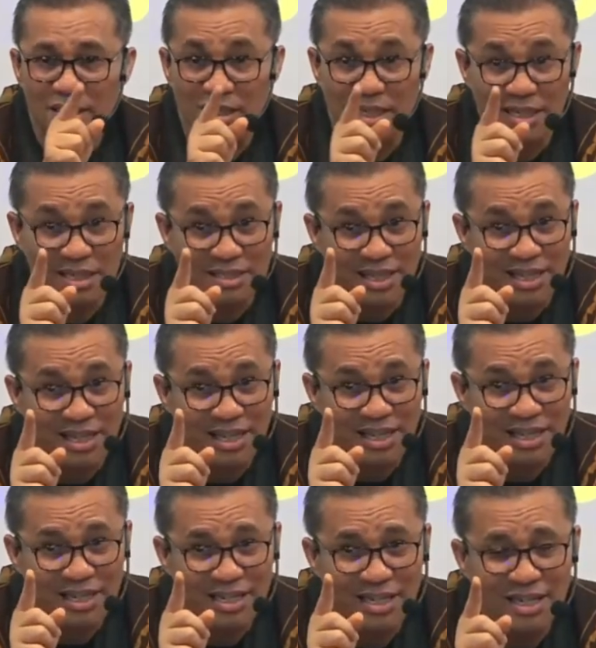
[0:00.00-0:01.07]
Dan lihat saya,
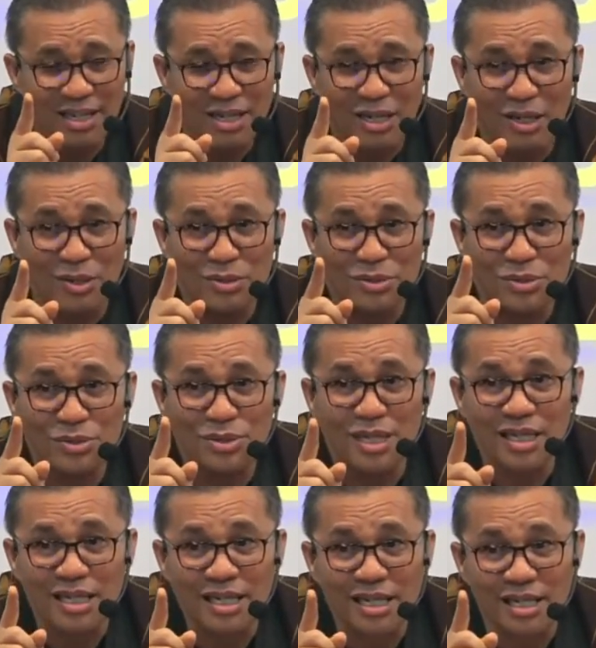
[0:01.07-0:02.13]
kalau sudah
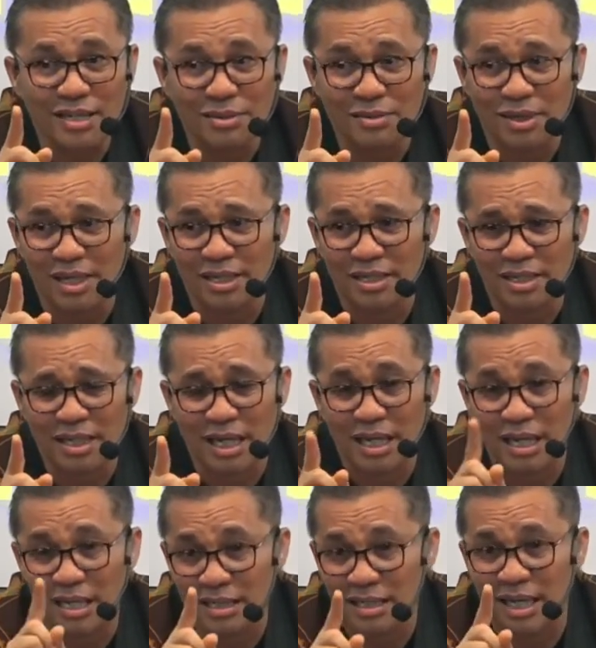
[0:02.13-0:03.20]
dikenan Tuhan
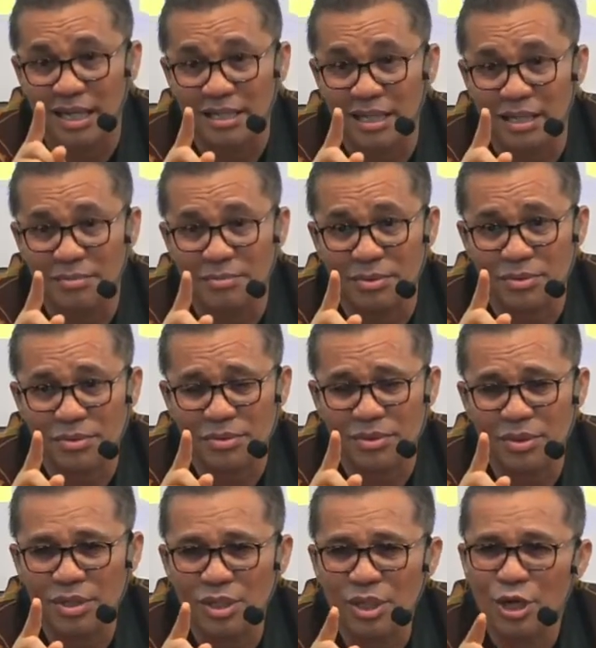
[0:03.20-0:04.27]
karena ketaatan,
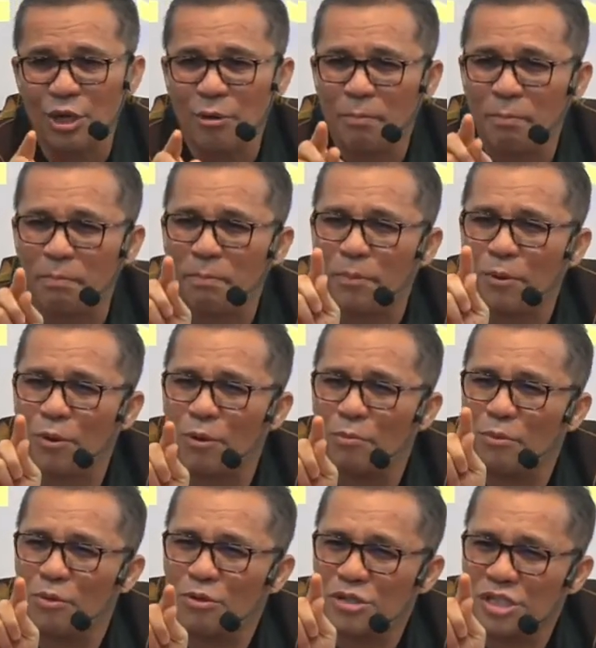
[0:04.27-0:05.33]

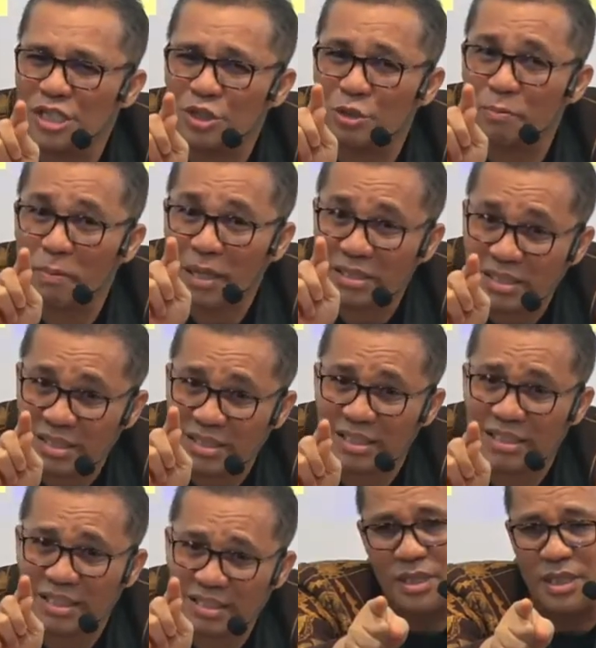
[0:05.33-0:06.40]
promosi itu pasti.
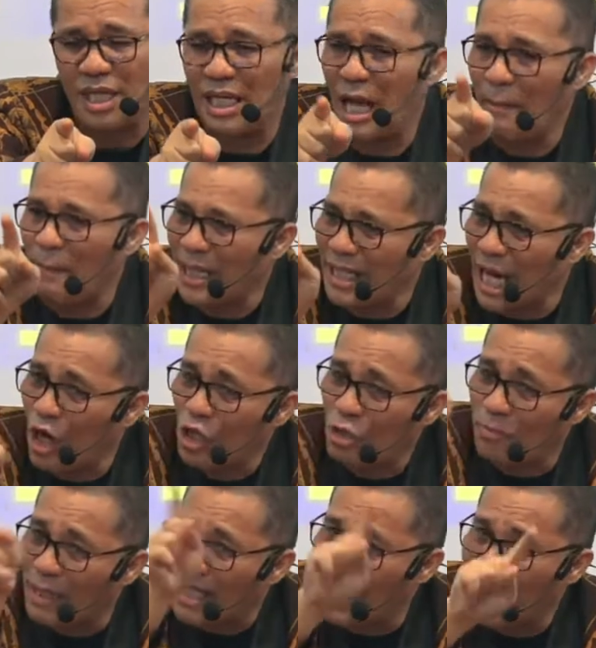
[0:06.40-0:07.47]
Kenapa
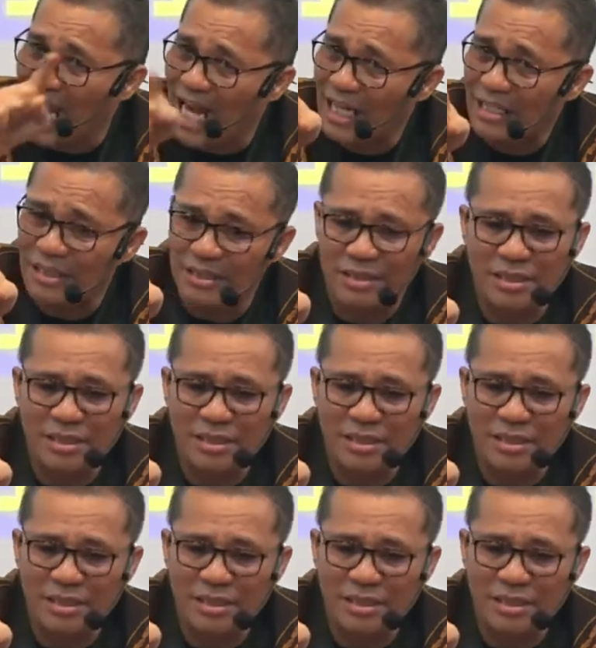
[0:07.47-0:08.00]
Daud berkenan?